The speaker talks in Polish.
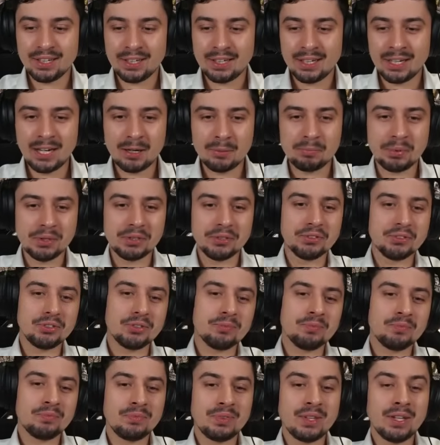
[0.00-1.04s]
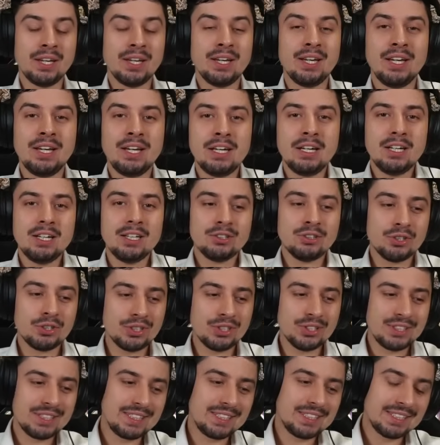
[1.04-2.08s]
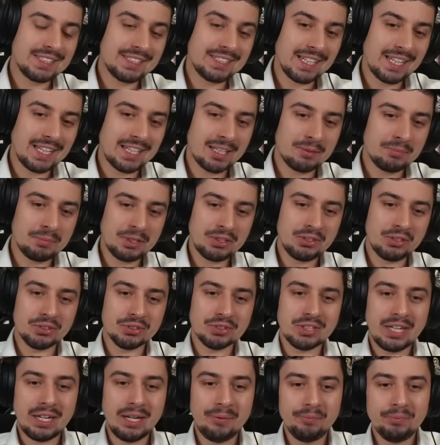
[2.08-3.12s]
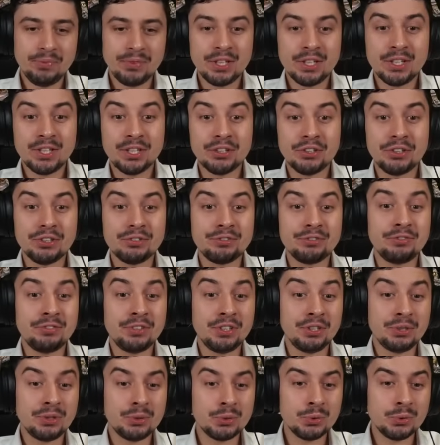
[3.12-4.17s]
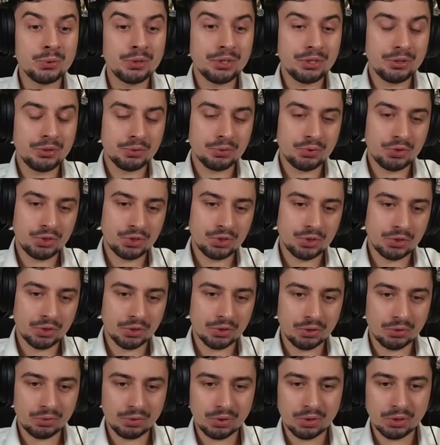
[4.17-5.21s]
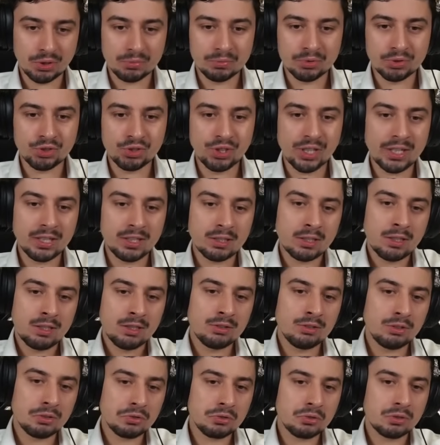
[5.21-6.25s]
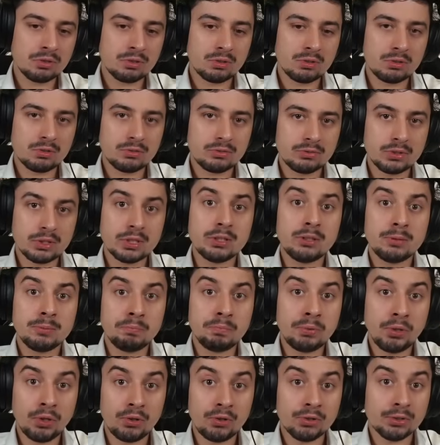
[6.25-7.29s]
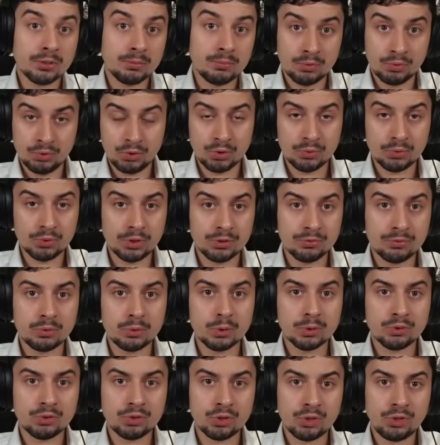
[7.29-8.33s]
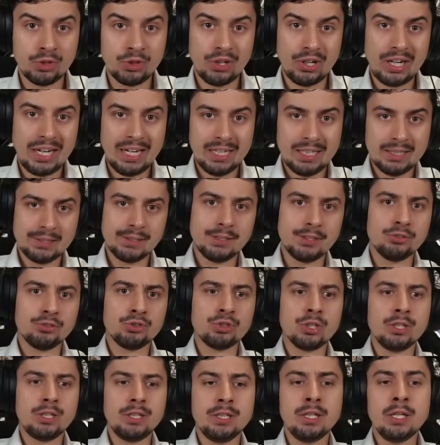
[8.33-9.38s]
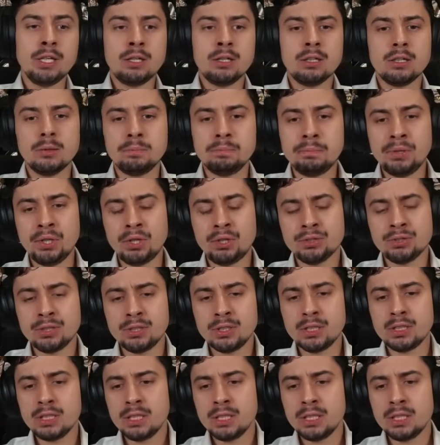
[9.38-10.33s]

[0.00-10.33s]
H5. To jest stara metoda, kiedy figury już stoją dobrze, no to wtedy piony muszą się włączyć do akcji, czyli e, piony